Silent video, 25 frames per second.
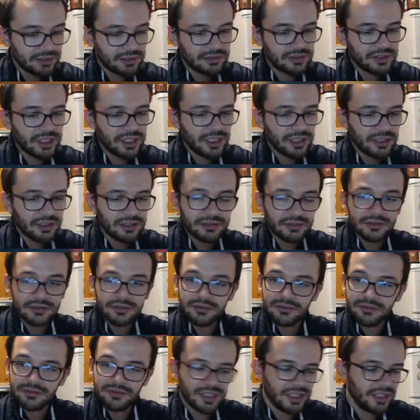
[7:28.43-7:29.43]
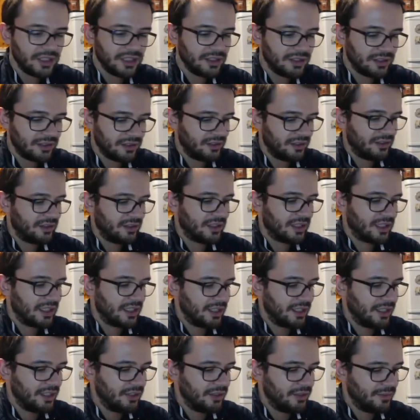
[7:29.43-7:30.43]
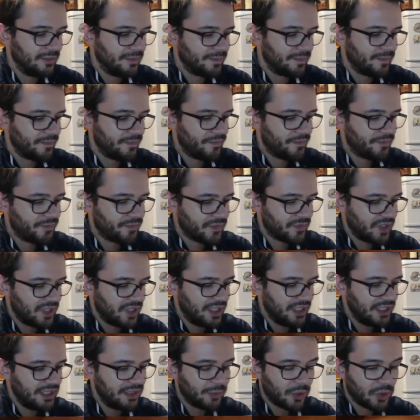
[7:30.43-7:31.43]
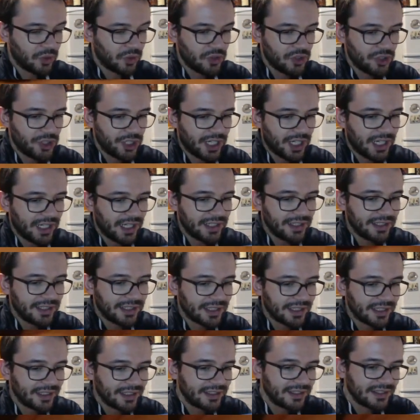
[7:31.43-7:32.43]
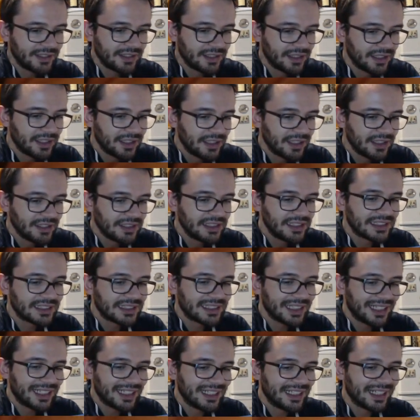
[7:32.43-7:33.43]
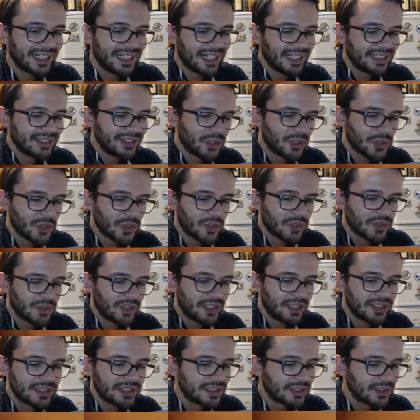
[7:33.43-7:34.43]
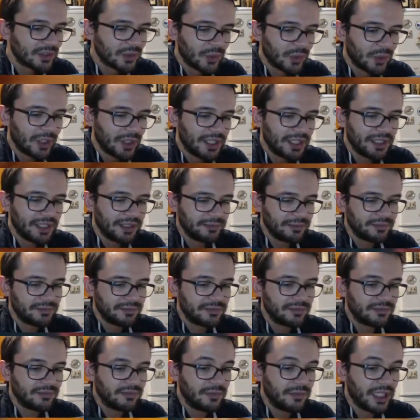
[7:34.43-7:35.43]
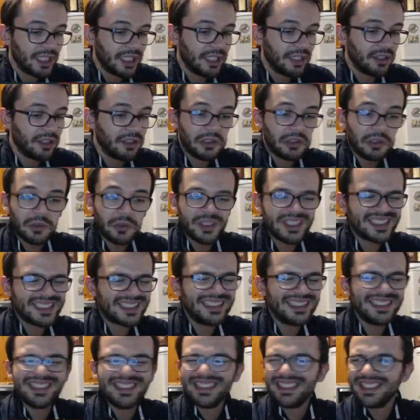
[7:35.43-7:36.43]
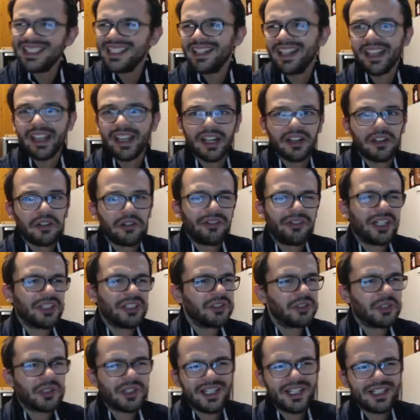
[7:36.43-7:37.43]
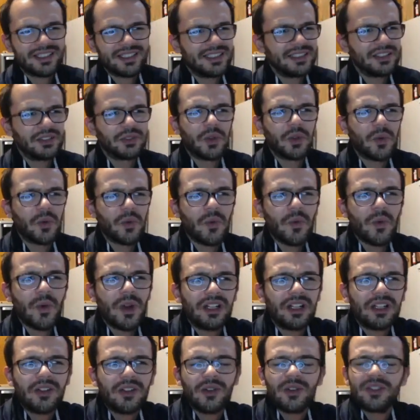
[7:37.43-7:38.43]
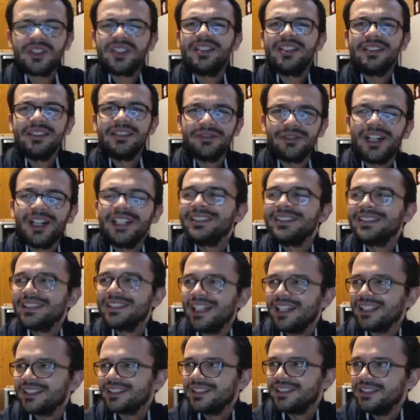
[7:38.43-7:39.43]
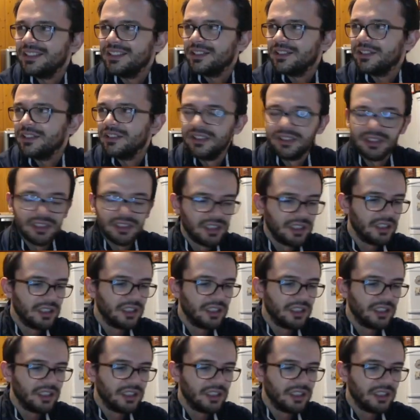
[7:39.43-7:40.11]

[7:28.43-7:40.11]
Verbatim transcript: Sì, vedi? Carino. Hitmonchan che si sta allenando sotto al sole bello. Questi disegni che hanno fatto, ragazzi, sono un qualcosa di fantastico.